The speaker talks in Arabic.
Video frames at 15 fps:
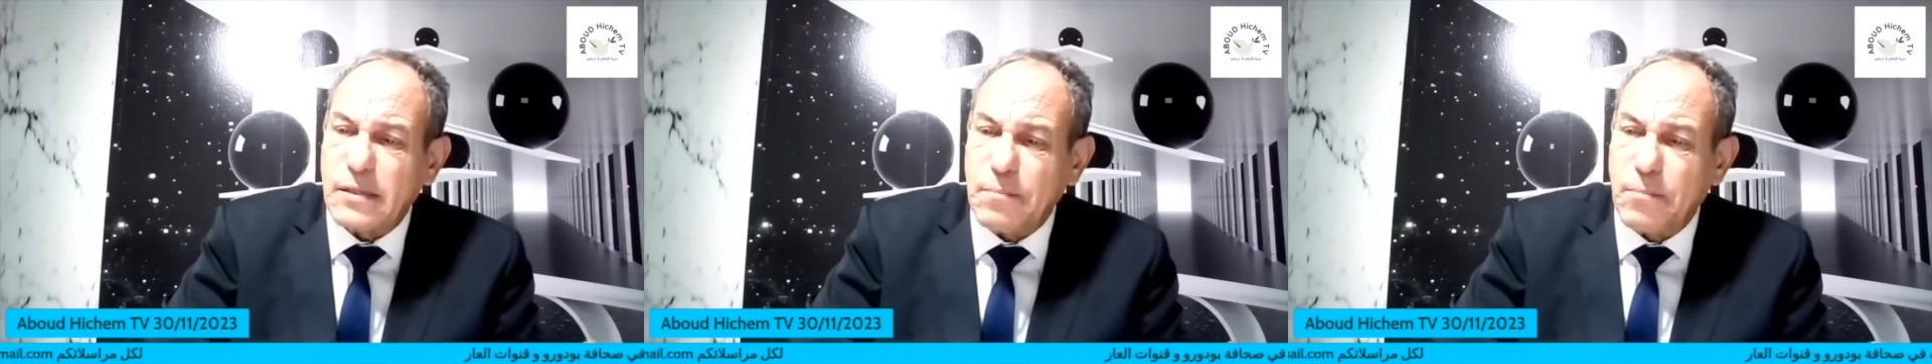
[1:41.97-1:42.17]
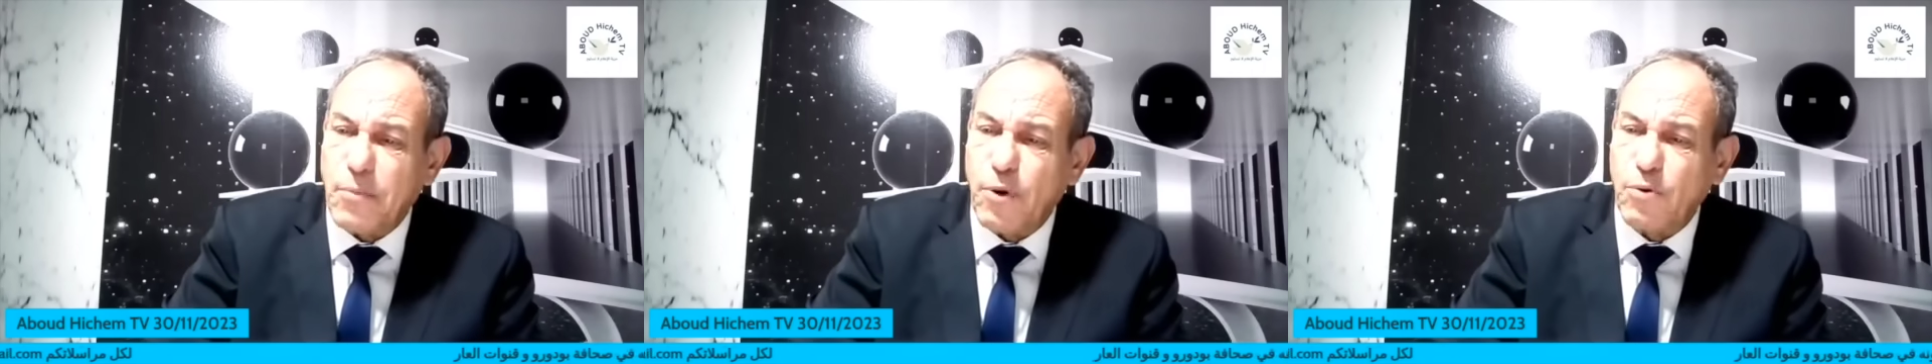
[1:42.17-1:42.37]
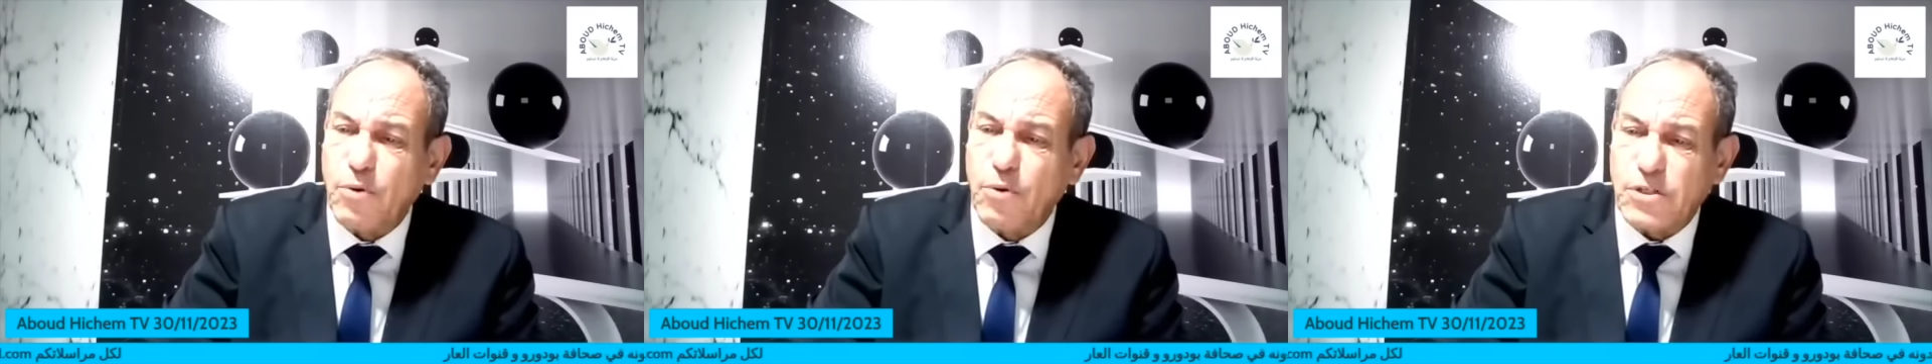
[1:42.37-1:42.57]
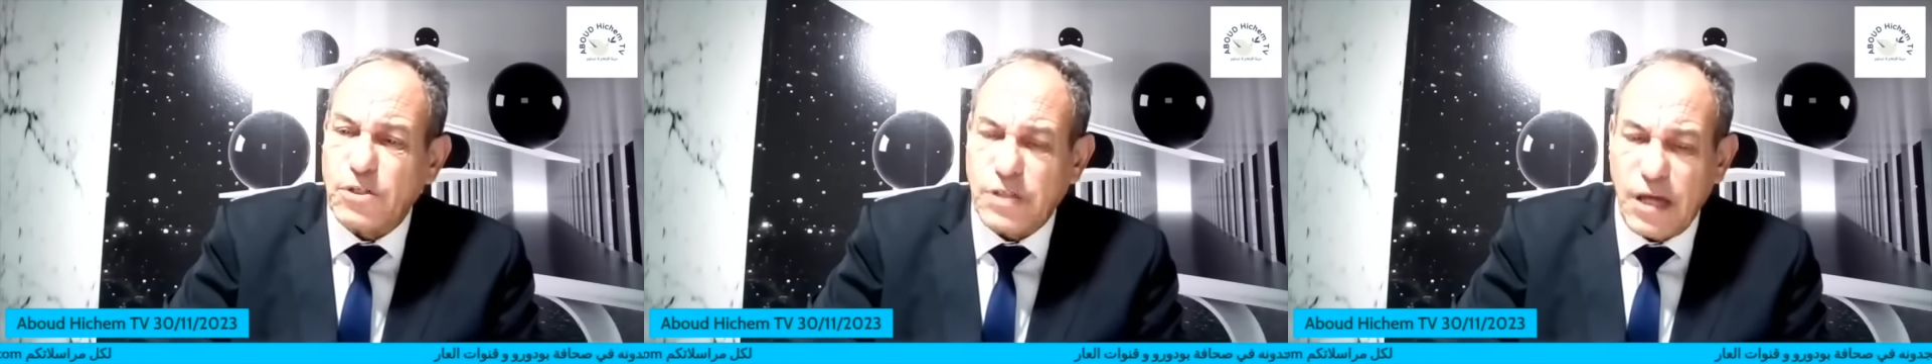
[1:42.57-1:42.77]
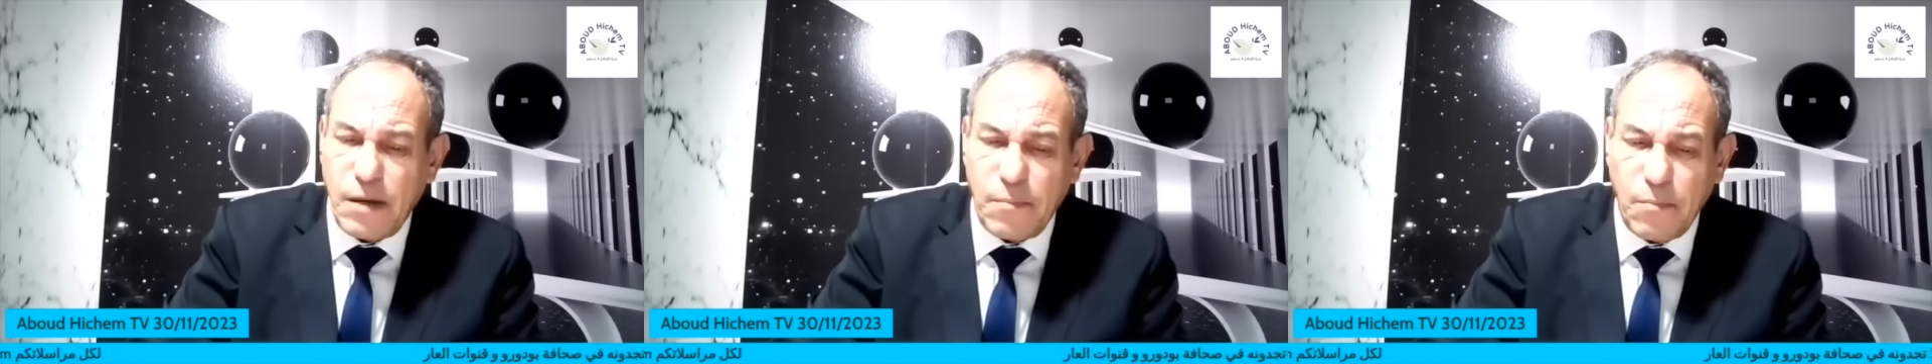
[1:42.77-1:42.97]
البون اش
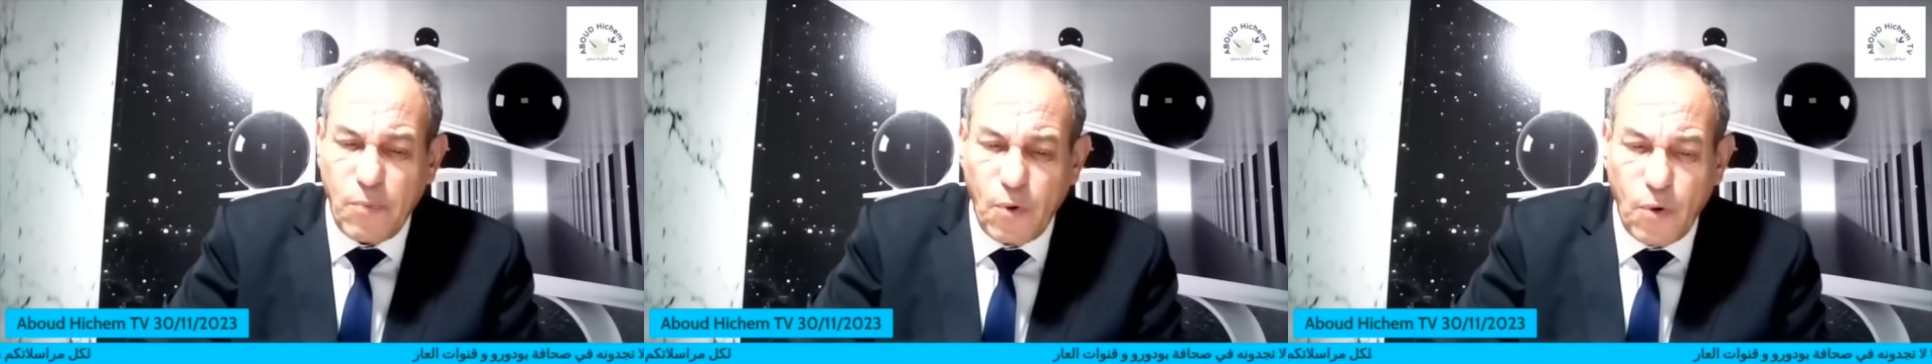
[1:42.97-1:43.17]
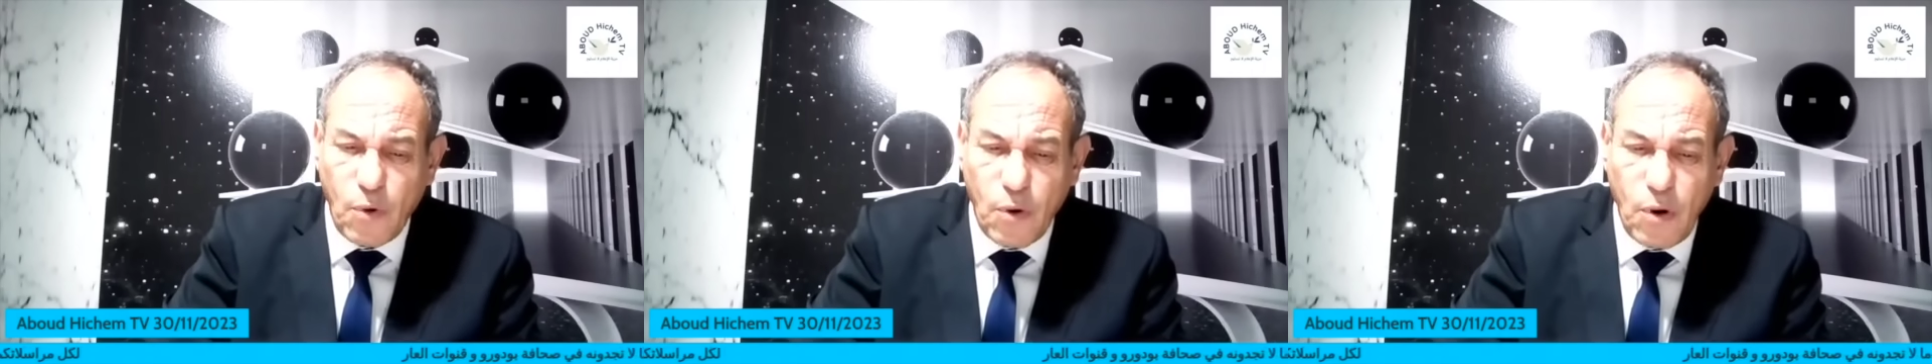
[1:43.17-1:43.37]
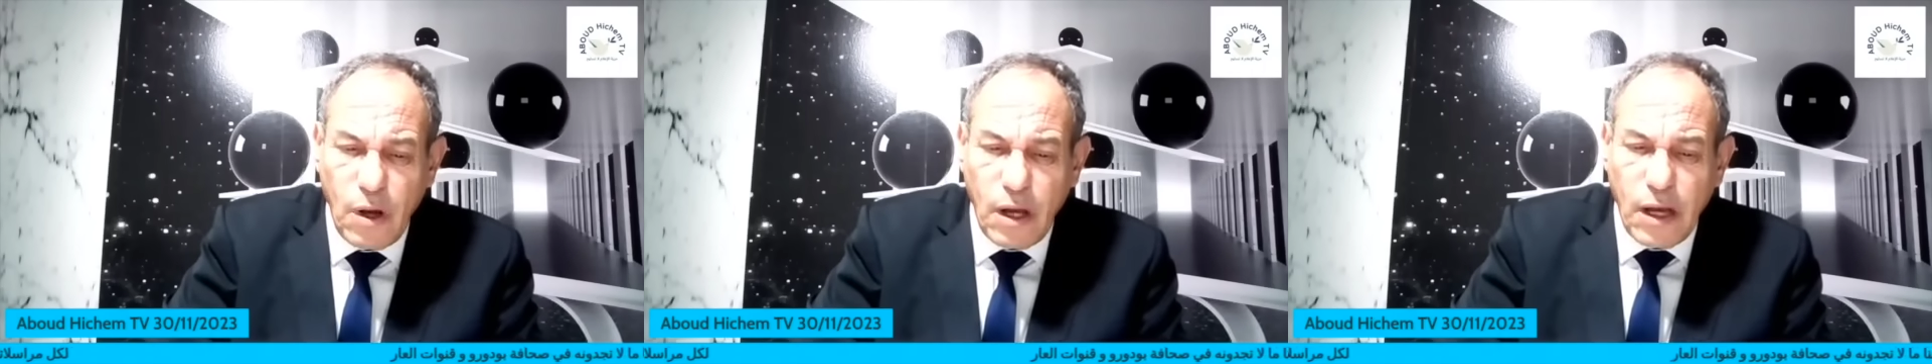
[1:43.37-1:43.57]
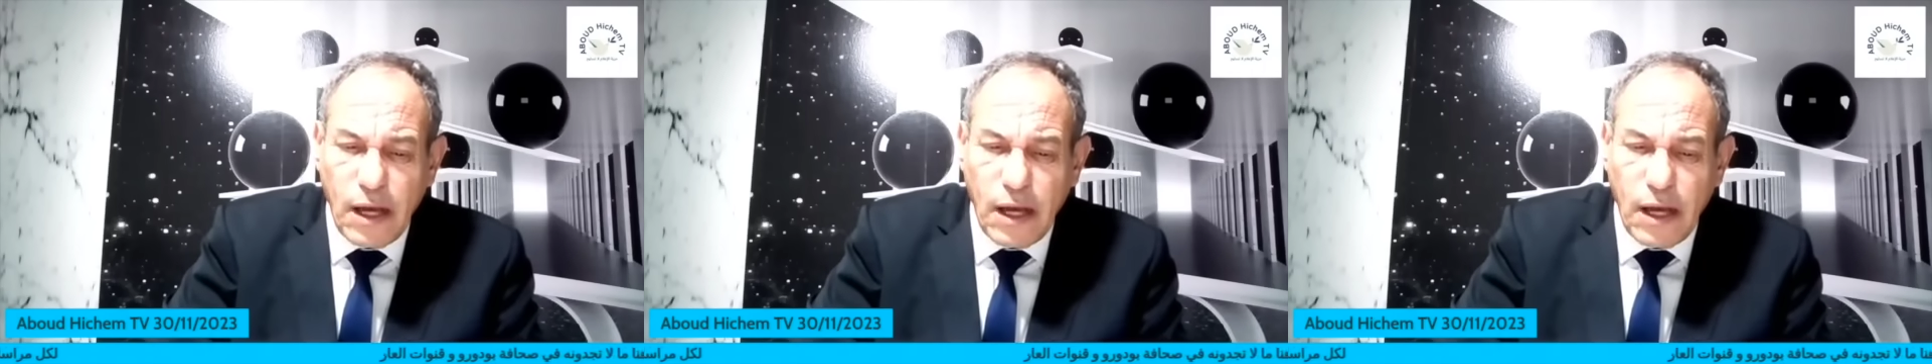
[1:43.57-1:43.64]
يهمو